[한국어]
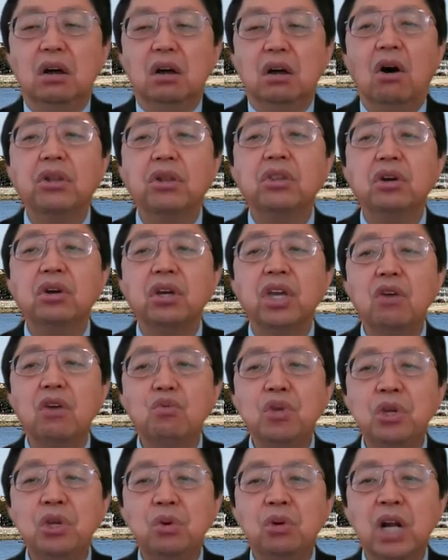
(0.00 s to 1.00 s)
어떻게
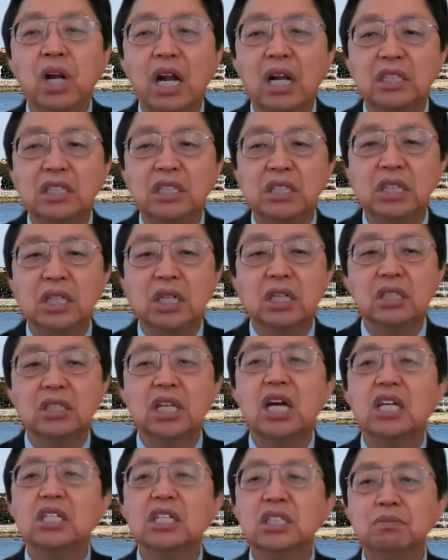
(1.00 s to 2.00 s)
위로를 할지
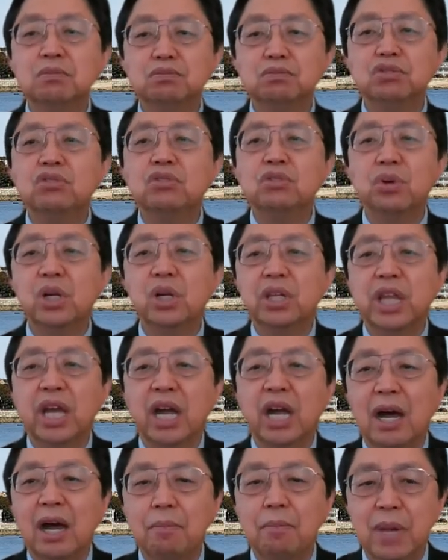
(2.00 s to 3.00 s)
사실은 부끄러울
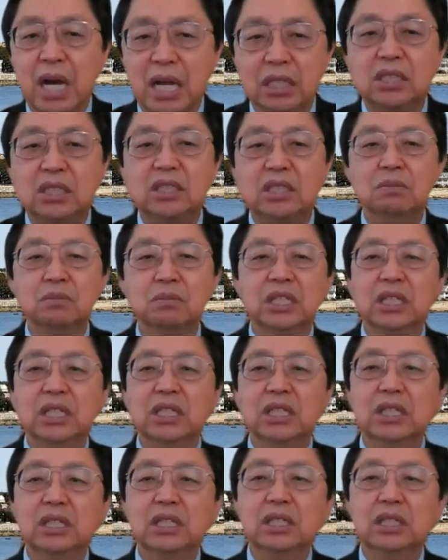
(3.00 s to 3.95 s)
때가 많습니다.